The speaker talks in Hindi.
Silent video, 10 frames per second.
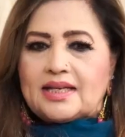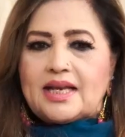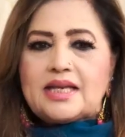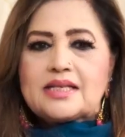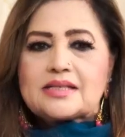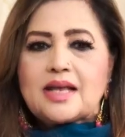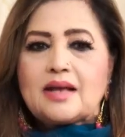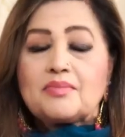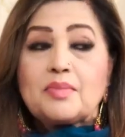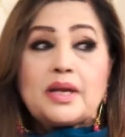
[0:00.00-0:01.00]
नहीं
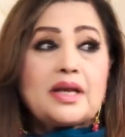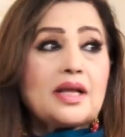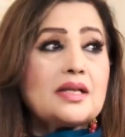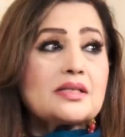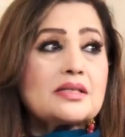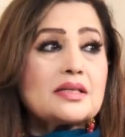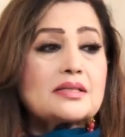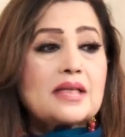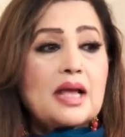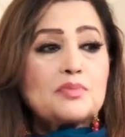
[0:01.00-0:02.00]
इंसान मैं नहीं
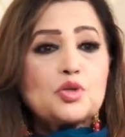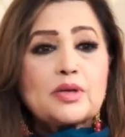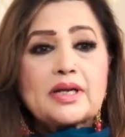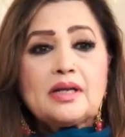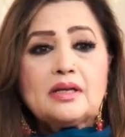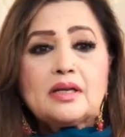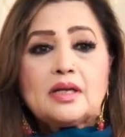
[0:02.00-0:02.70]
सांप जो है ना